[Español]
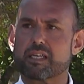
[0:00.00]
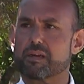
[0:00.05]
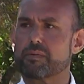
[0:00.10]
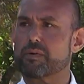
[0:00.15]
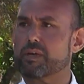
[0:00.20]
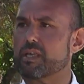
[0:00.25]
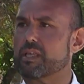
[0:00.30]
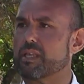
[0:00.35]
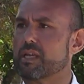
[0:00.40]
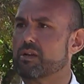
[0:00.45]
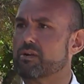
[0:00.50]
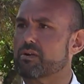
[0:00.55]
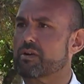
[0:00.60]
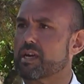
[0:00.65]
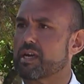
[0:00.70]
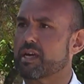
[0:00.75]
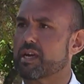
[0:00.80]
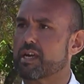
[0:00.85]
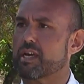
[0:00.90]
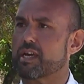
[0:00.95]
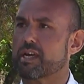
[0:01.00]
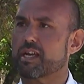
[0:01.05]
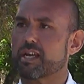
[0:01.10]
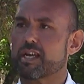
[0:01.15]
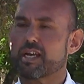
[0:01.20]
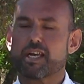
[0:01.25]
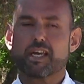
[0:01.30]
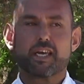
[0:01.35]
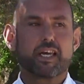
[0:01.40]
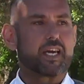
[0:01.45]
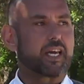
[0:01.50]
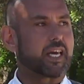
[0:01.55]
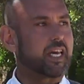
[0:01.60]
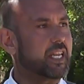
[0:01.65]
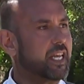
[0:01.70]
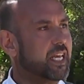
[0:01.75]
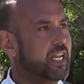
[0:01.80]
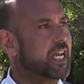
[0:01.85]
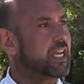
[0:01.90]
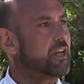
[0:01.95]
través de lo que
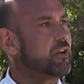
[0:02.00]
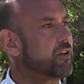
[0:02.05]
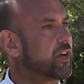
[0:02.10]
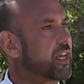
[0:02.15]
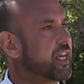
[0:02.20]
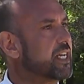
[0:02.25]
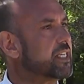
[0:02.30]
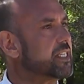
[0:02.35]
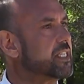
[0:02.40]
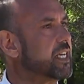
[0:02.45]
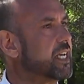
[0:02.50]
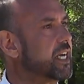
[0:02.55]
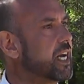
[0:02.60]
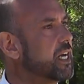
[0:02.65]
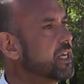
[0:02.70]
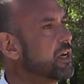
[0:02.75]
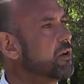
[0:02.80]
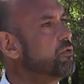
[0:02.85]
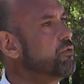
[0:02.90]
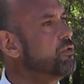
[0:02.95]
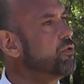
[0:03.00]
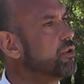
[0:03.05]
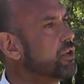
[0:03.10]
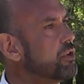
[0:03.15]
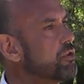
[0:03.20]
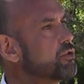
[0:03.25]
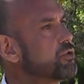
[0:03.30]
genera y lo que hace cada uno de